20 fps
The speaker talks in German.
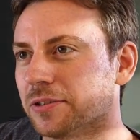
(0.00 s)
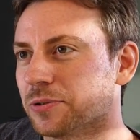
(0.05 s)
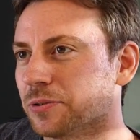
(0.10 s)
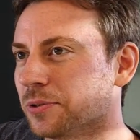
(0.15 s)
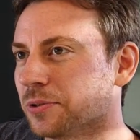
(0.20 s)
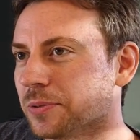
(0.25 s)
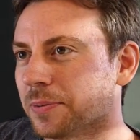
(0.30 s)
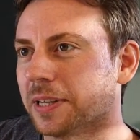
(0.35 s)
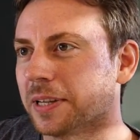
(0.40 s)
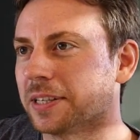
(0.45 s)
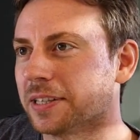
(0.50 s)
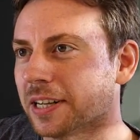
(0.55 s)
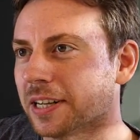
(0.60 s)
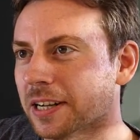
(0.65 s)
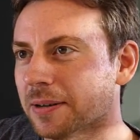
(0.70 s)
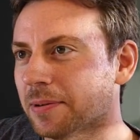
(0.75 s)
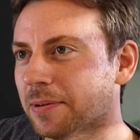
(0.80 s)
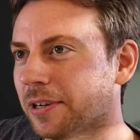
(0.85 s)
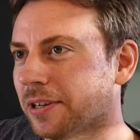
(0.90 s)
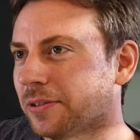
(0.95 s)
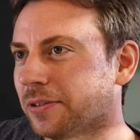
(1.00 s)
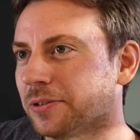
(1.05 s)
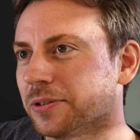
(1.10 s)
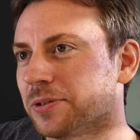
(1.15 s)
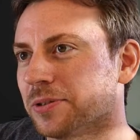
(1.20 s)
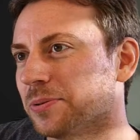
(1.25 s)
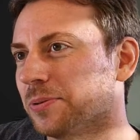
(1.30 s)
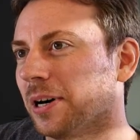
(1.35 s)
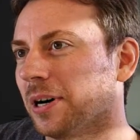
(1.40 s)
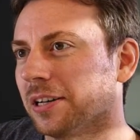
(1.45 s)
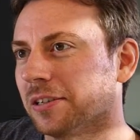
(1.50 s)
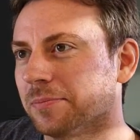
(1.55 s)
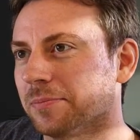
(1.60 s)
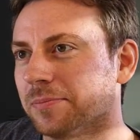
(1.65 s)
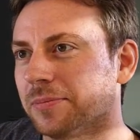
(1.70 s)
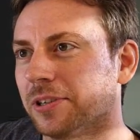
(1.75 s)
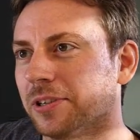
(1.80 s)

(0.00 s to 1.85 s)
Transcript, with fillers: zu Sven selber und zu allem